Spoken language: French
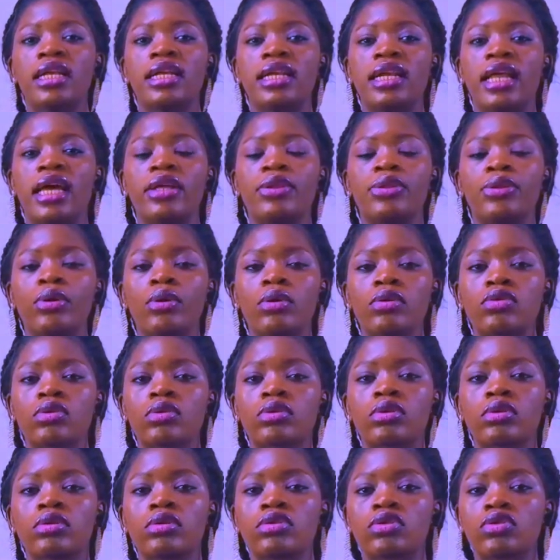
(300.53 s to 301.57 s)
les deux
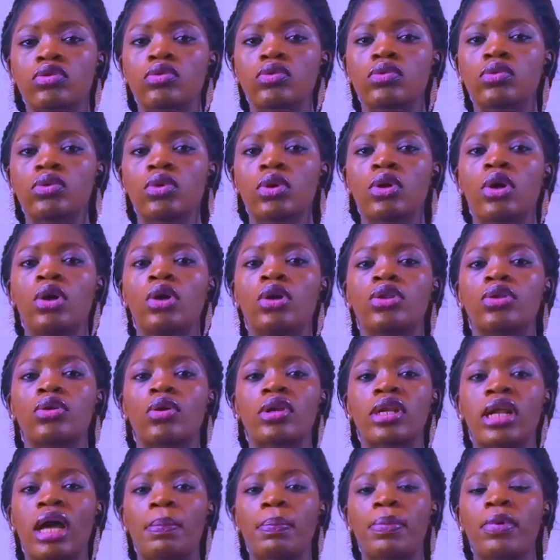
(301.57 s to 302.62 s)
autres jours,
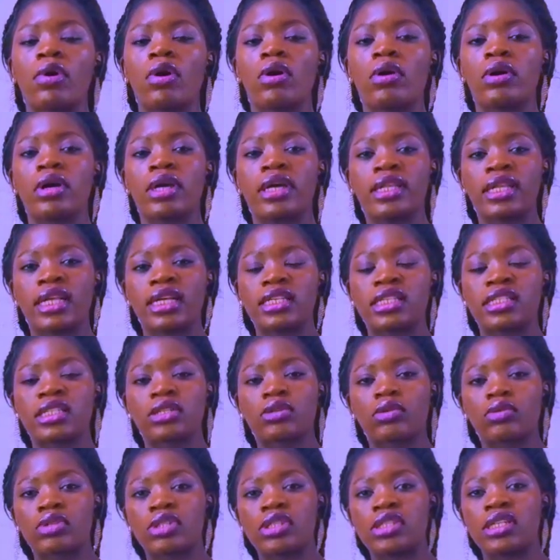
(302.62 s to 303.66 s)
ton apport
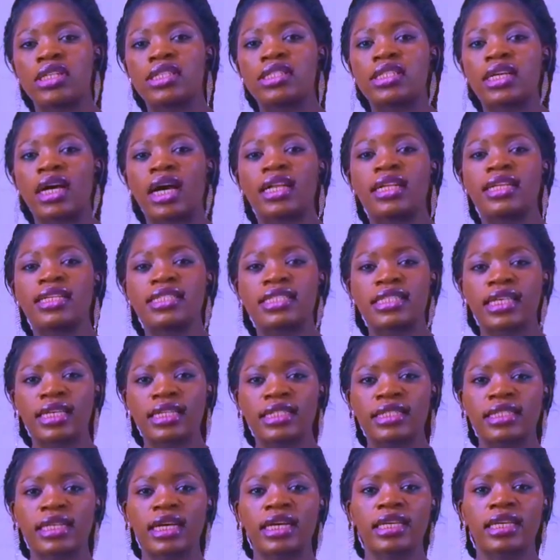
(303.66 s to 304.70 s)
énergétique quotidien sera de
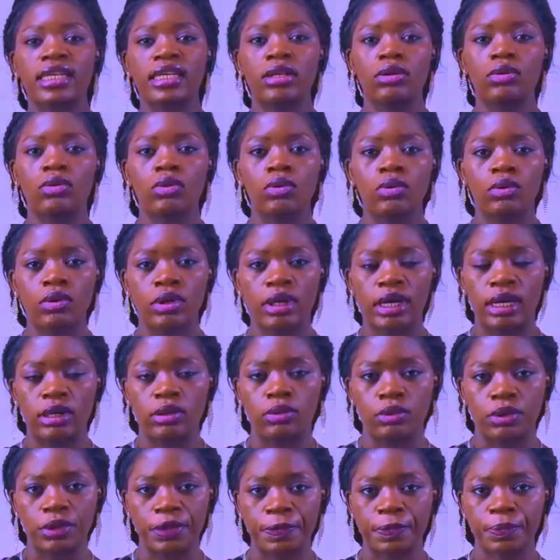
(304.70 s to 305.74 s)
500
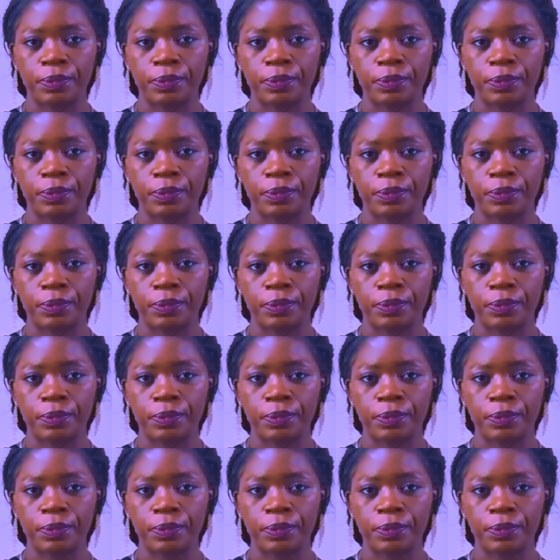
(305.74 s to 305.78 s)
kcal.